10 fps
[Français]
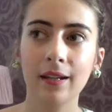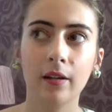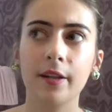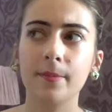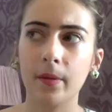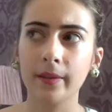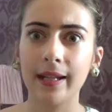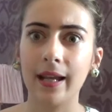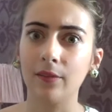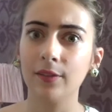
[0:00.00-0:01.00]
en espérant
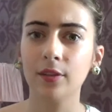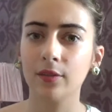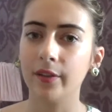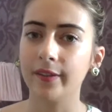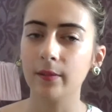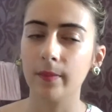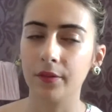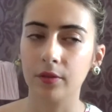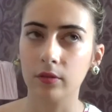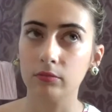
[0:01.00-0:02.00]
qu'elle arrive vite en français
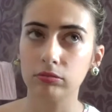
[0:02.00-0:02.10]
parce que